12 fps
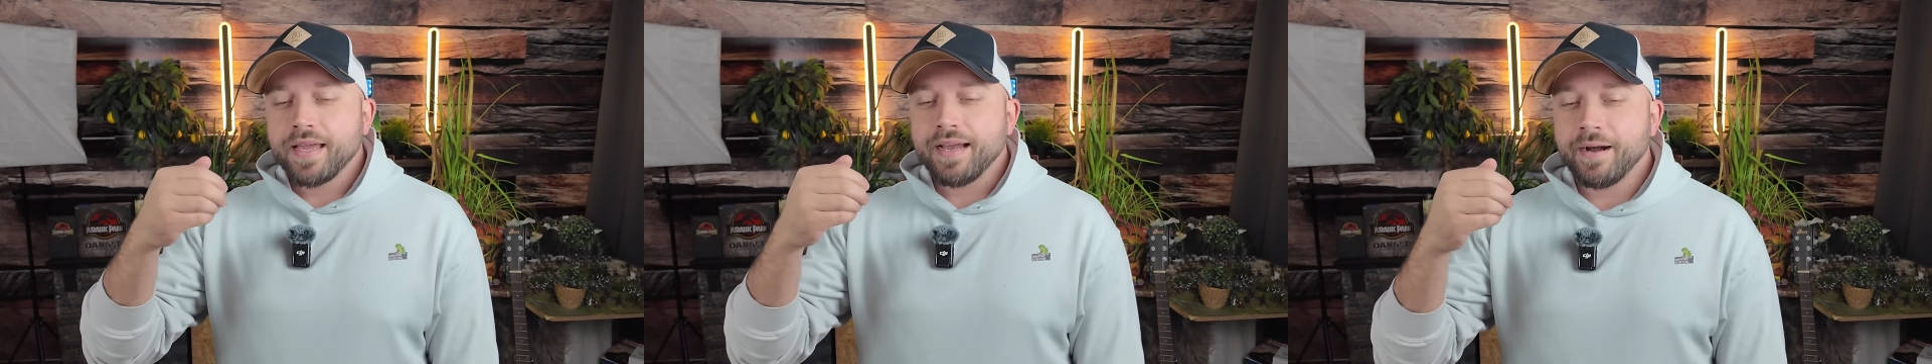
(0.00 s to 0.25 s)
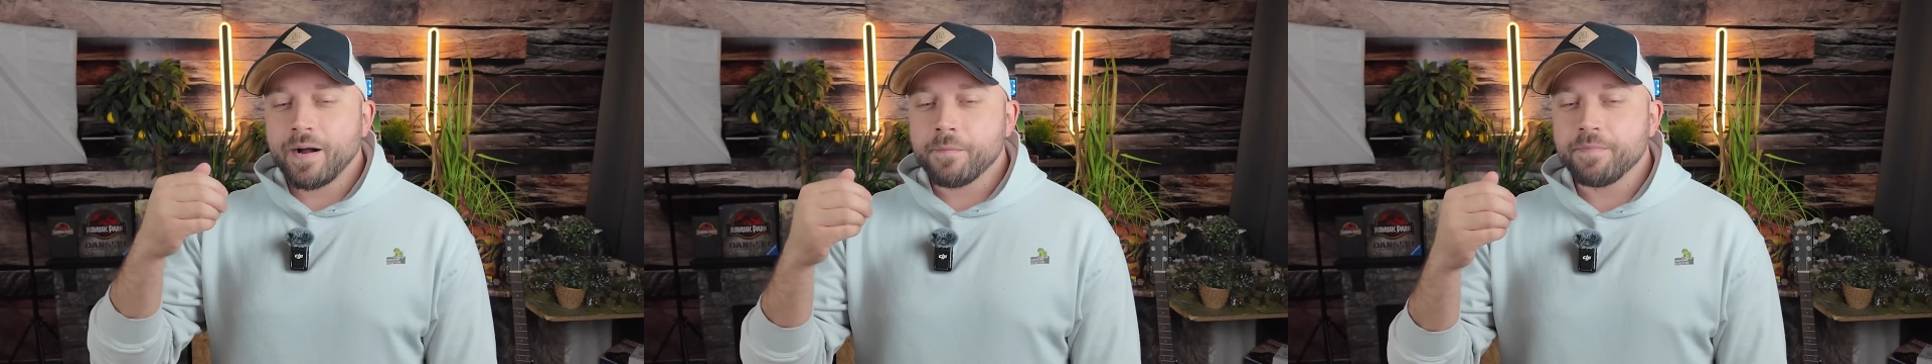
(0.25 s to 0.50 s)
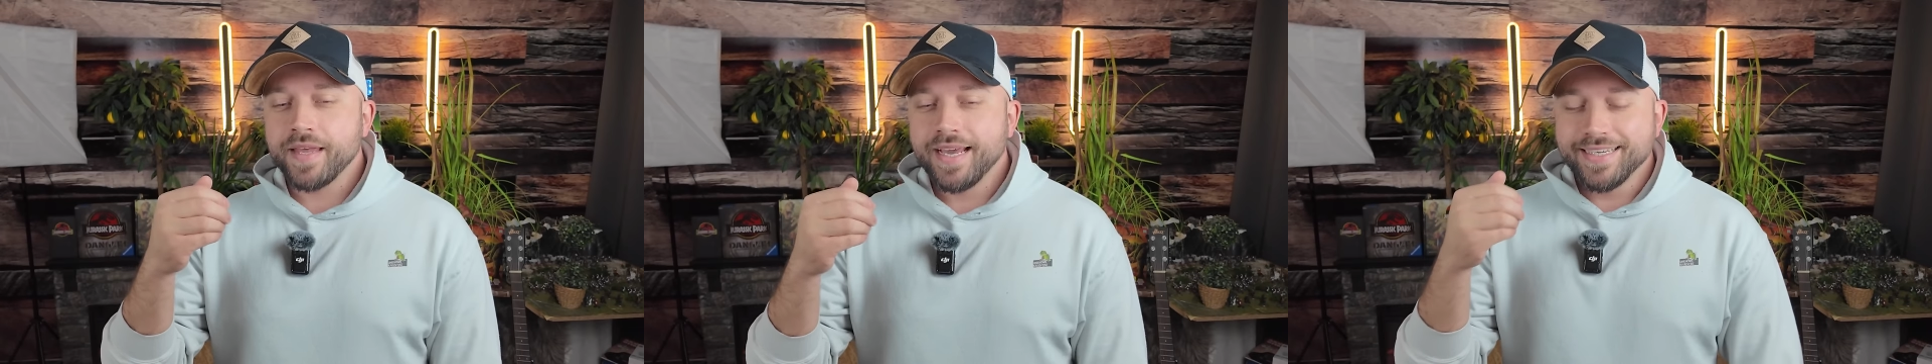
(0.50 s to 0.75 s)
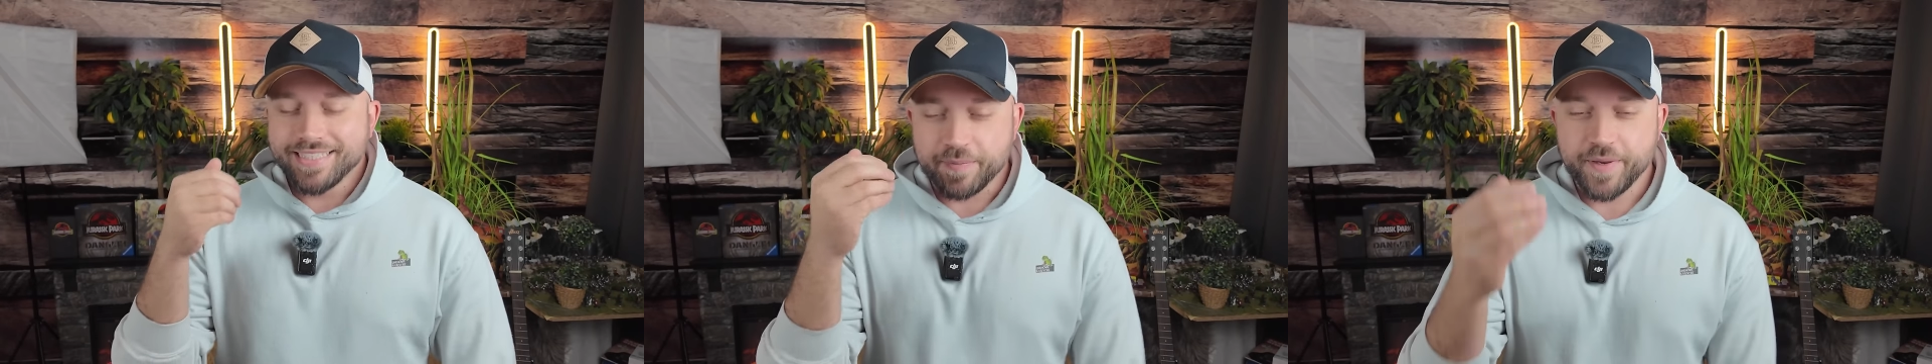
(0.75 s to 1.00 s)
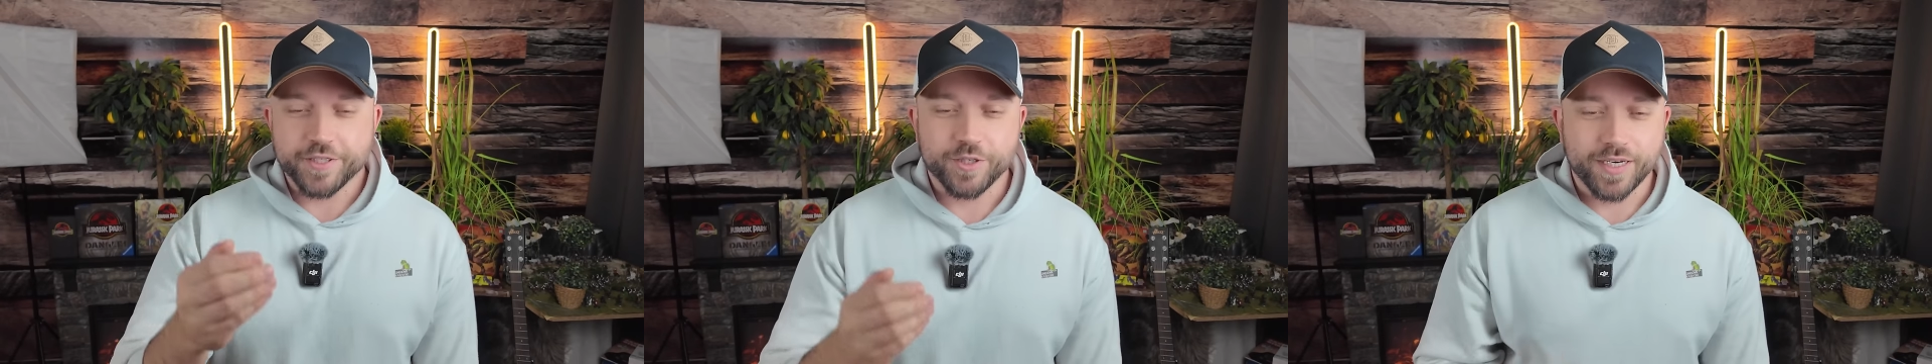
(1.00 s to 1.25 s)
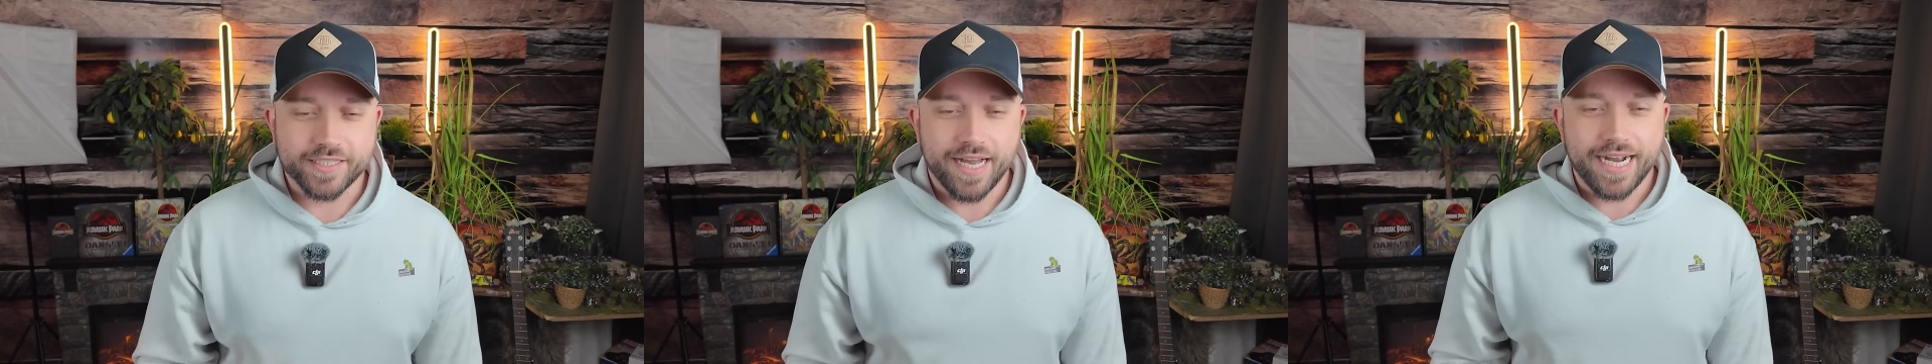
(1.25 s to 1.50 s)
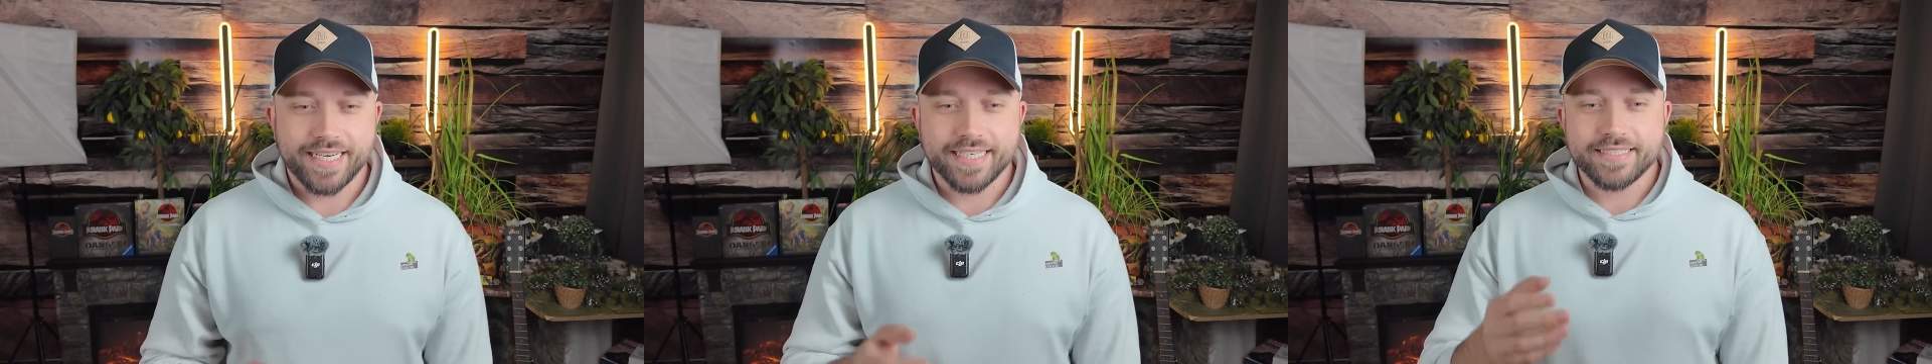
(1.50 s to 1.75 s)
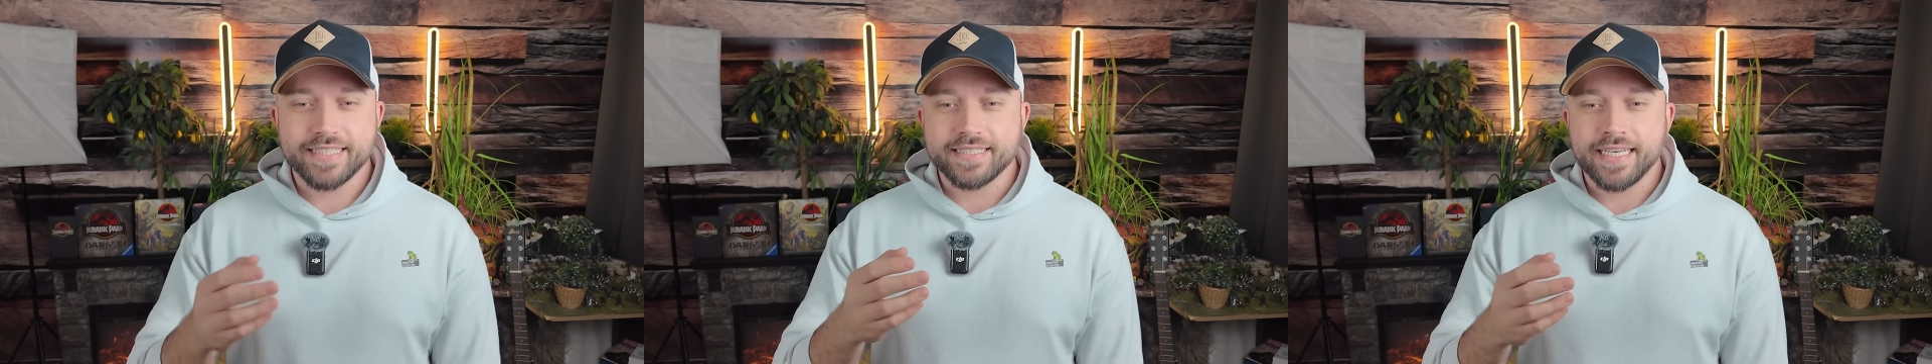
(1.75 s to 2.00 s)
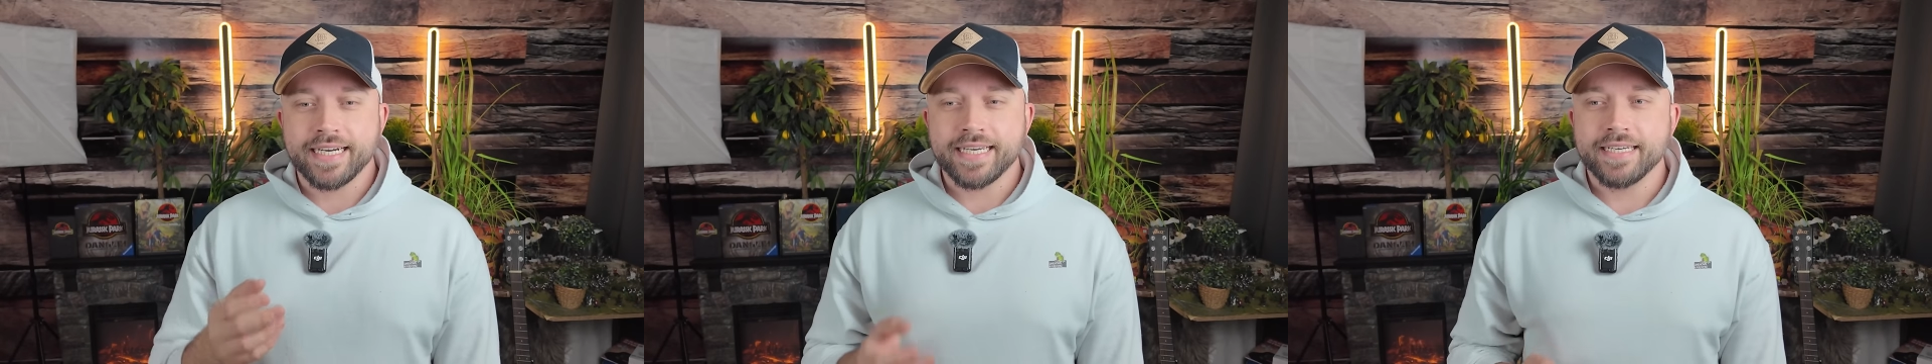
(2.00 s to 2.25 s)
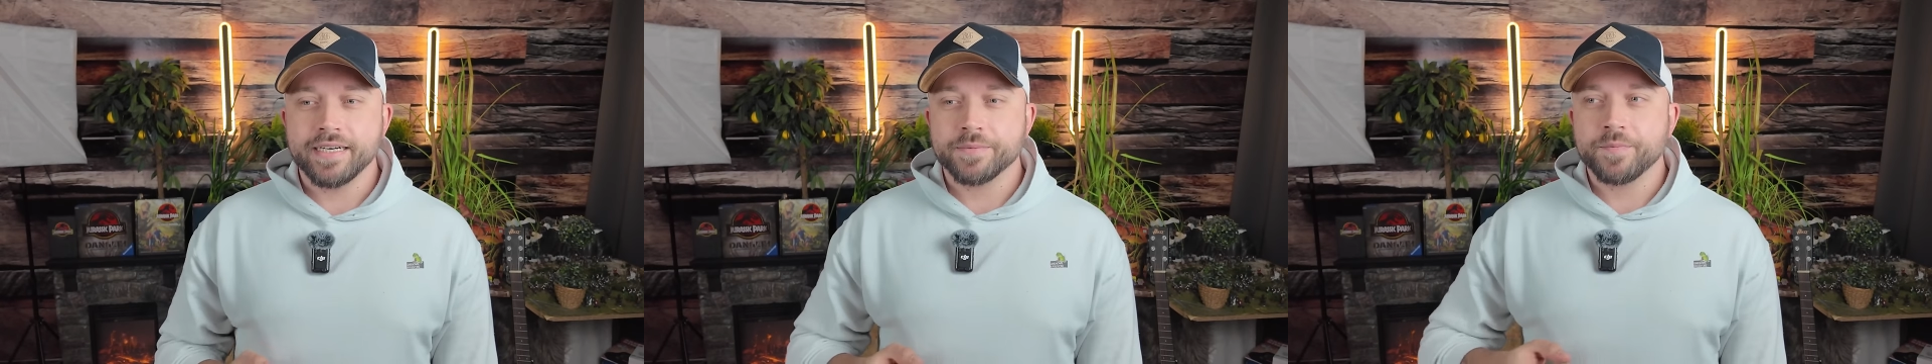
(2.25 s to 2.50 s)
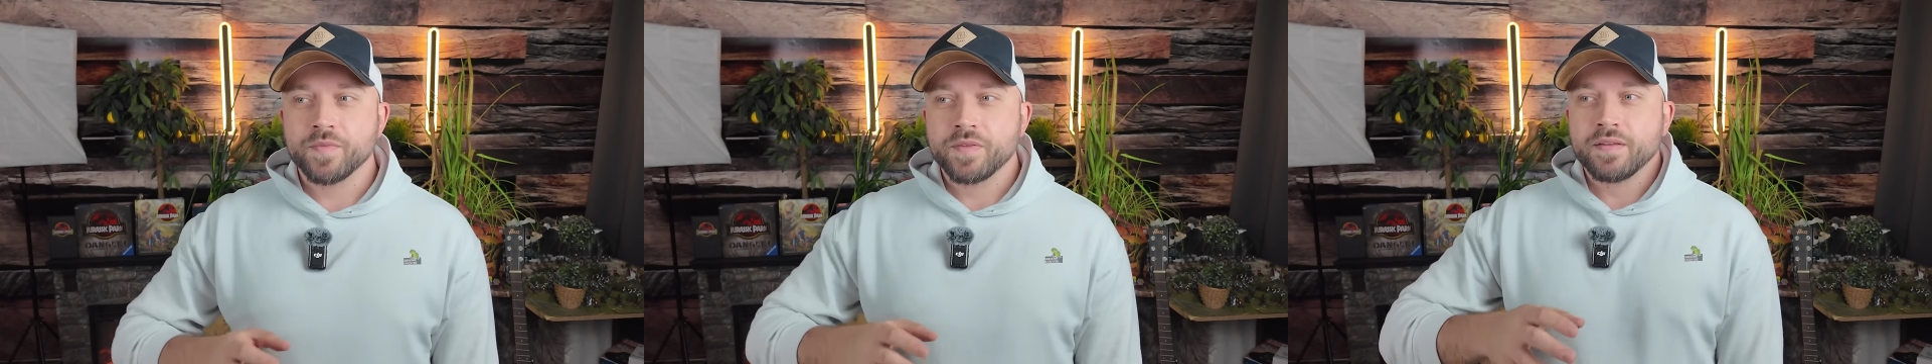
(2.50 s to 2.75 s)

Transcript: ähm, ich habe ja schon gesagt, dass die Serie